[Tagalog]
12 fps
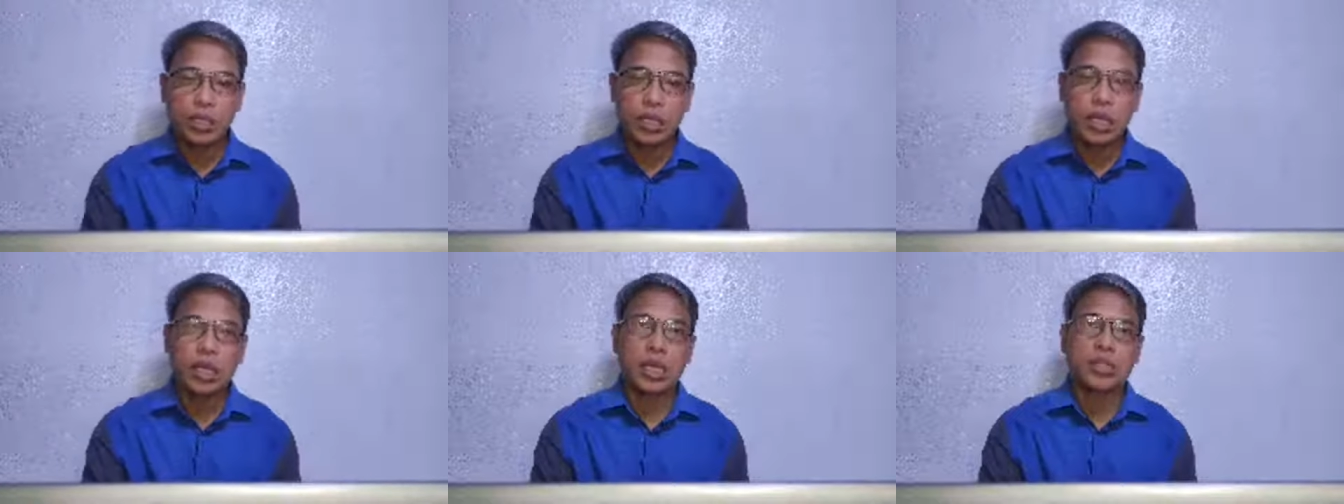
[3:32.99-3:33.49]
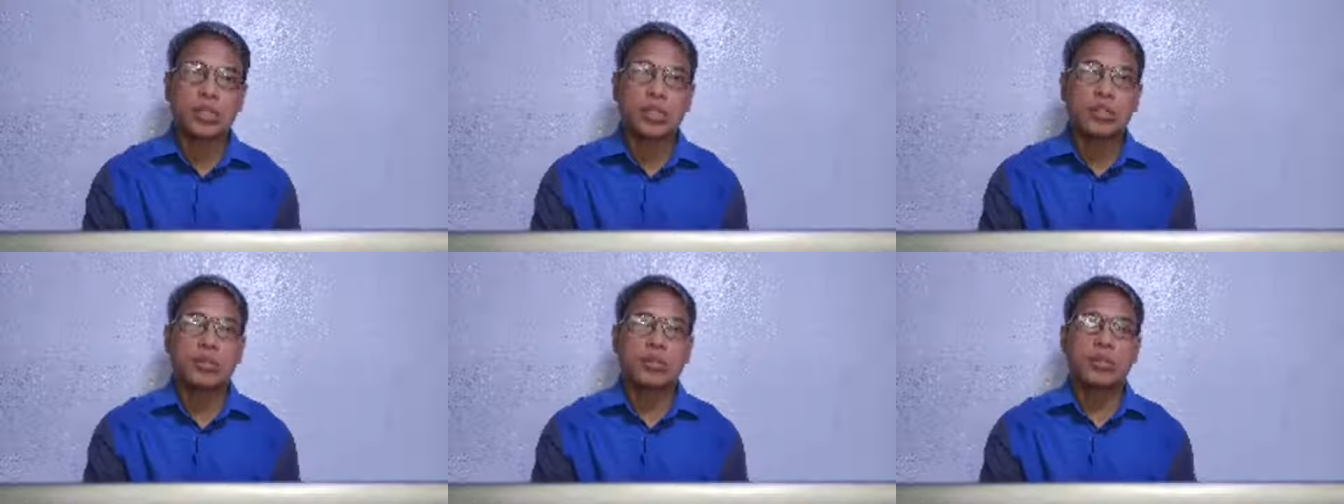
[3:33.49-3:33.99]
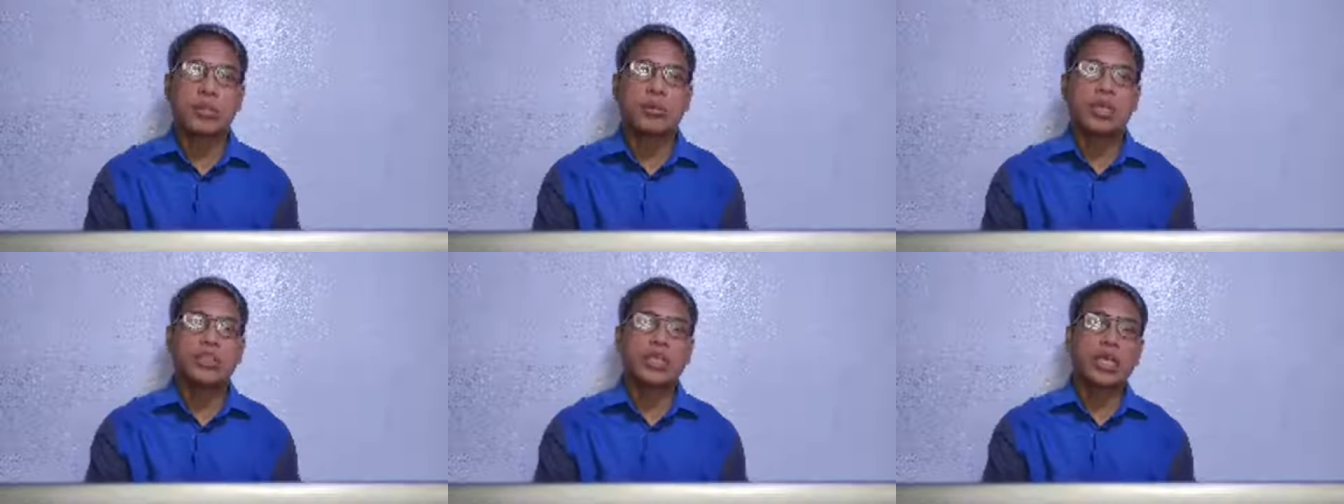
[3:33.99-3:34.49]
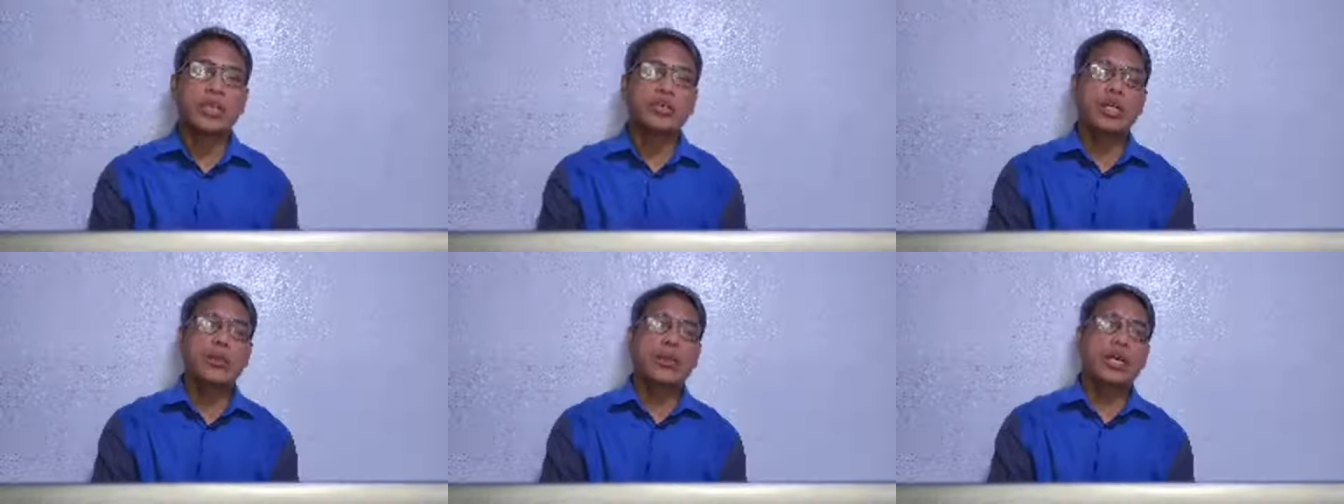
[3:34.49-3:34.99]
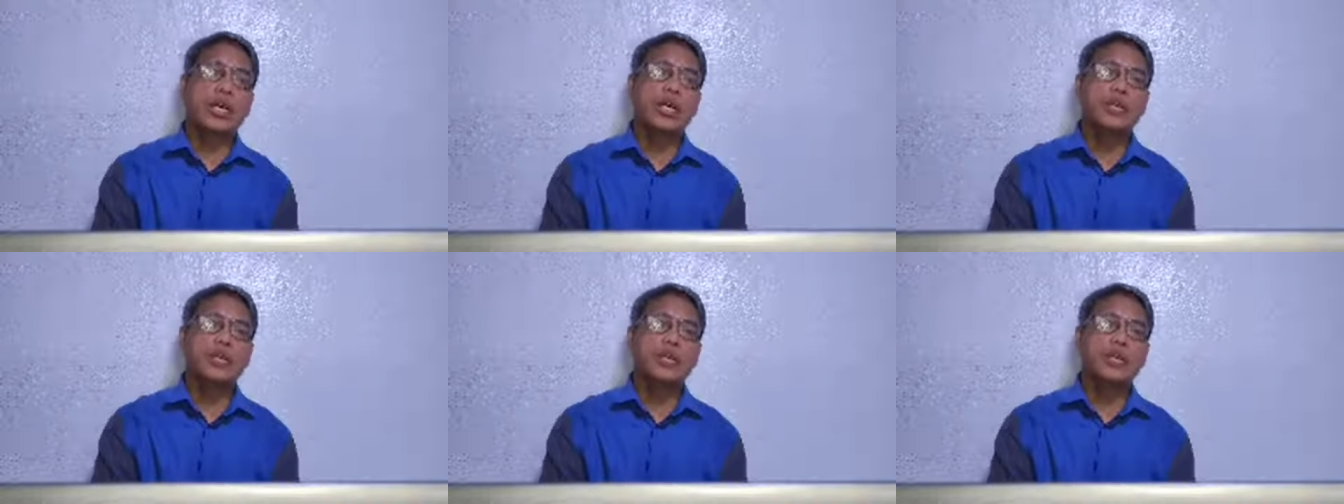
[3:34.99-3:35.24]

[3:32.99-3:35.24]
at uh, sa mga nagtatanong nga pala,